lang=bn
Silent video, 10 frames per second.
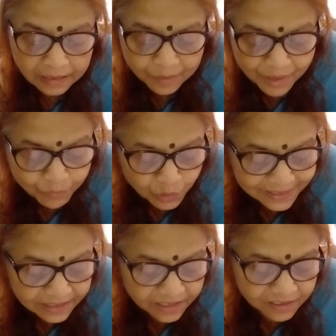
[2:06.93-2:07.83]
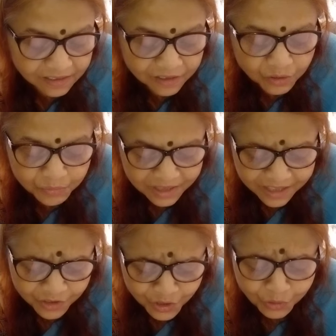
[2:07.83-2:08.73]
আমায় বলতেন তুমি
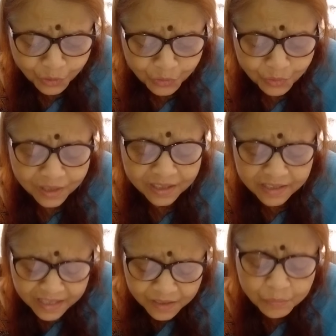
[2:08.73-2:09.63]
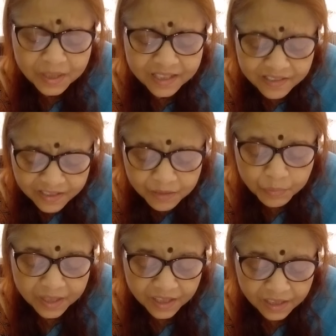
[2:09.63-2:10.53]
লিখছ তো লিখবে
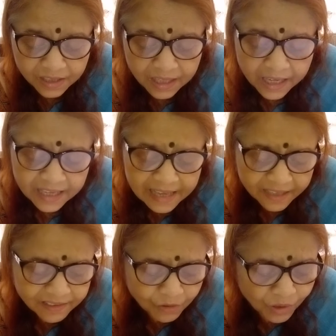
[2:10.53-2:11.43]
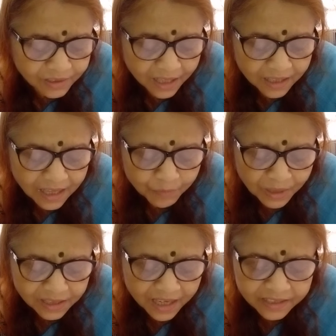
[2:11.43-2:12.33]
লিখবে এই একটা কথা
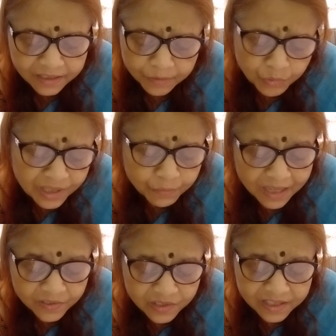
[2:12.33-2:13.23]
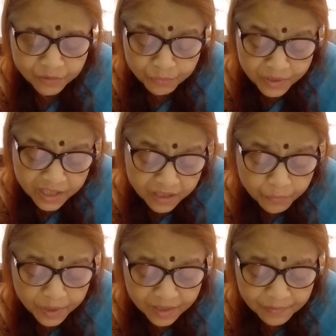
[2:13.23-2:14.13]
আমার কানে কেবলই বাজছে তুমি
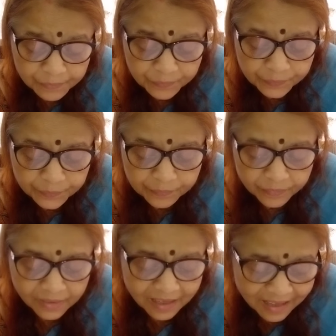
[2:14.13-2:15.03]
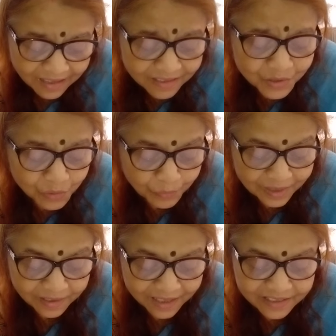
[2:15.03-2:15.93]
লিখবে হ্যাঁ
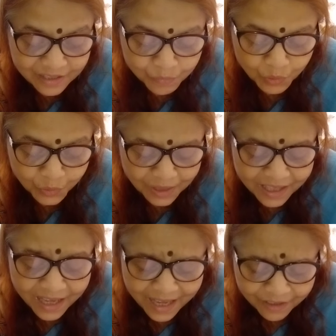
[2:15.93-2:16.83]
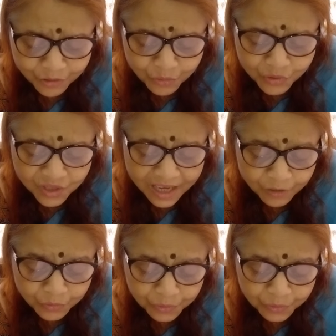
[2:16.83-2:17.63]
সোমেনদা লিখব এত উৎসাহ